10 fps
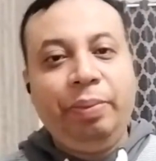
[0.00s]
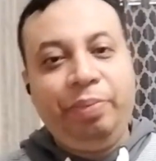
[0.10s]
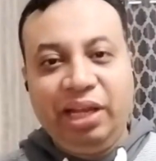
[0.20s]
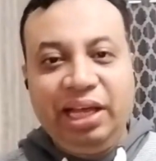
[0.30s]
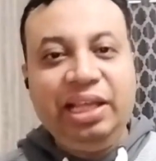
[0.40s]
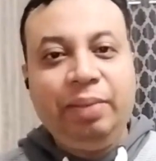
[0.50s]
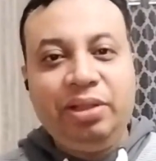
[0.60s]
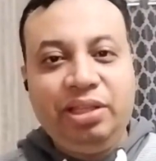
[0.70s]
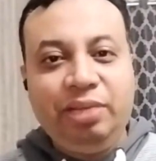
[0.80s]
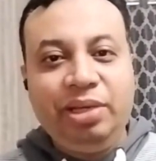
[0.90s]
अब खिला लिया
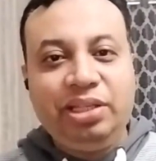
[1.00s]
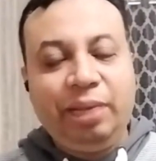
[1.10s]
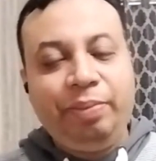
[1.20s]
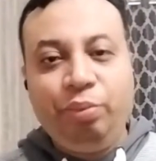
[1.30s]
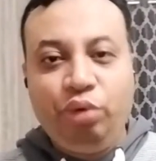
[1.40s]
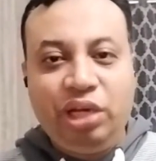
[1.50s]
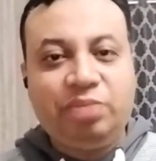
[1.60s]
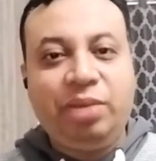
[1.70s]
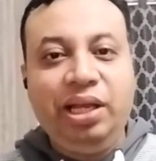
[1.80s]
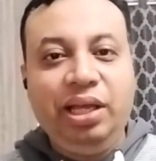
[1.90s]
अपनी टीम में आपने पूरा
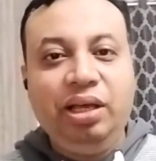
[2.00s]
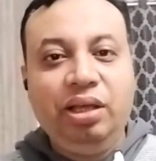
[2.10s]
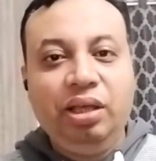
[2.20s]
आजमा लिया